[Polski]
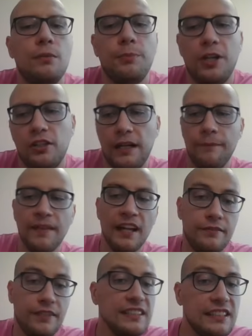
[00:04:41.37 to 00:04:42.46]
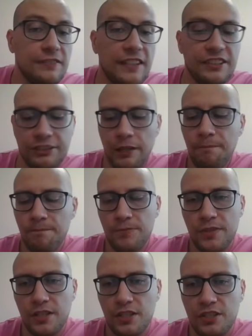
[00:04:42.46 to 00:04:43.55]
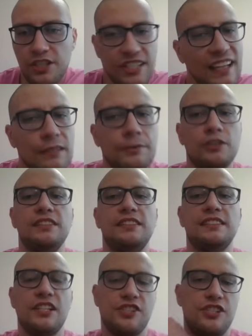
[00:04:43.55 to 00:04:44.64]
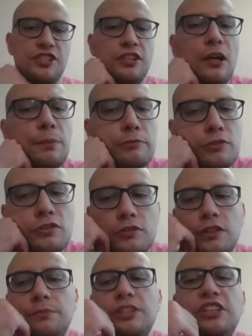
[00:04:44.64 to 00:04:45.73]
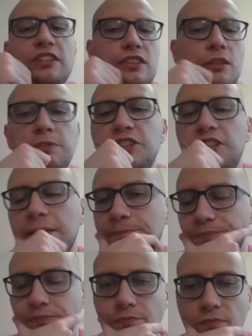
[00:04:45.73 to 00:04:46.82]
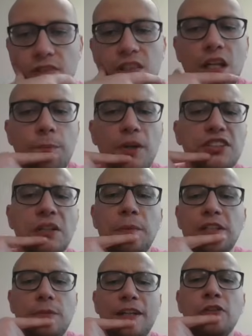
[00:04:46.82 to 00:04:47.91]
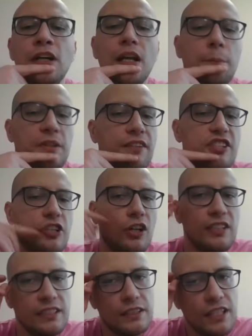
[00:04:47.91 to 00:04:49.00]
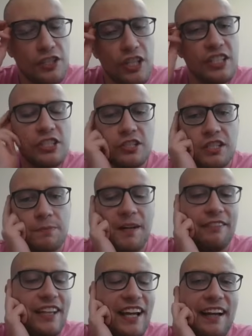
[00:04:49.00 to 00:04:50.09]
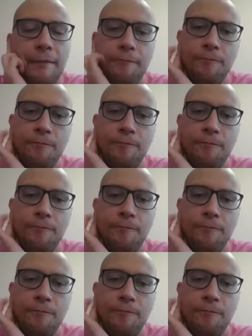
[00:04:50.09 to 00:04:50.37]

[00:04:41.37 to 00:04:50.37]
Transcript: pionka pionka. Więc stwierdziłem, że zagram goniec C6. I to był ruch, który mi się osobiście mocno podobał, ponieważ goniec C6 sprawia